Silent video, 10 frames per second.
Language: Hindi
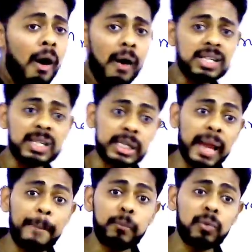और
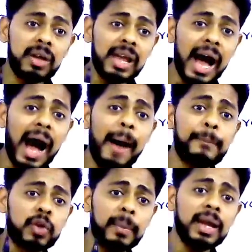सेफ्टी आप
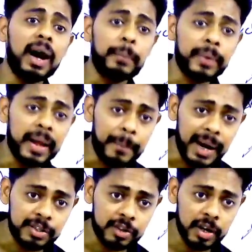सभी अपने
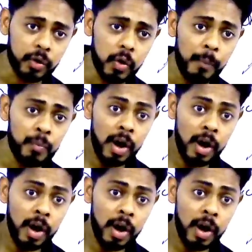पास रखो